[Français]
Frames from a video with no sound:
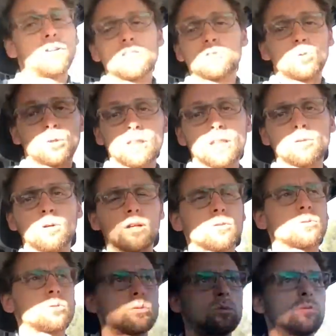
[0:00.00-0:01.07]
vas stocker, quoi.
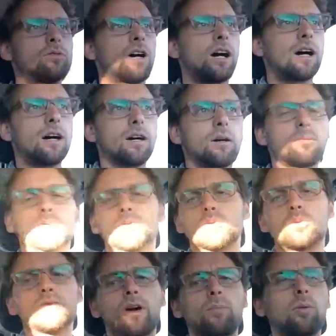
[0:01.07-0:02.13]
Tu, vas, puisque
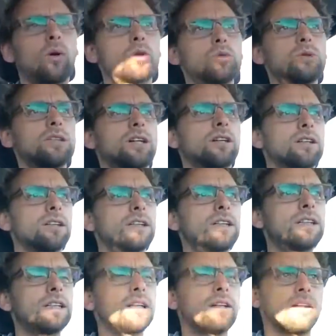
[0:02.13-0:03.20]
tu vas produire,
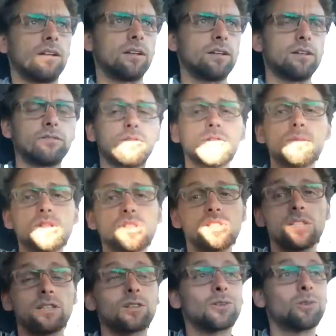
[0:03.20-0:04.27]
il faut
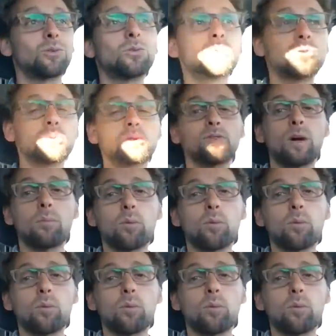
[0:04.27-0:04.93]
imaginer que tout ce que tu vas